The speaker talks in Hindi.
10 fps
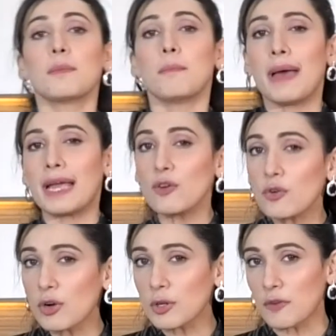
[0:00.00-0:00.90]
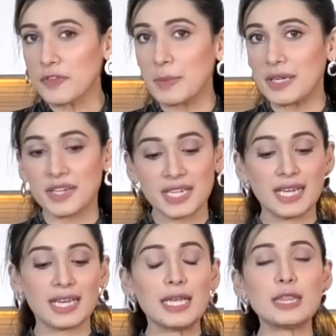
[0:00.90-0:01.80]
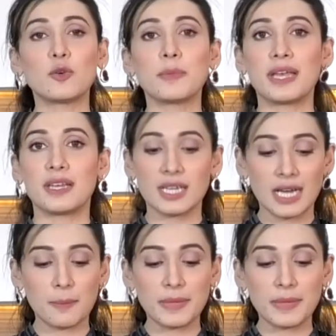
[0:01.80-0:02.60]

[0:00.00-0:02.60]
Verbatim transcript: मैंगो कोल्ड कॉफ़ी बन रही है तो मैंने यहाँ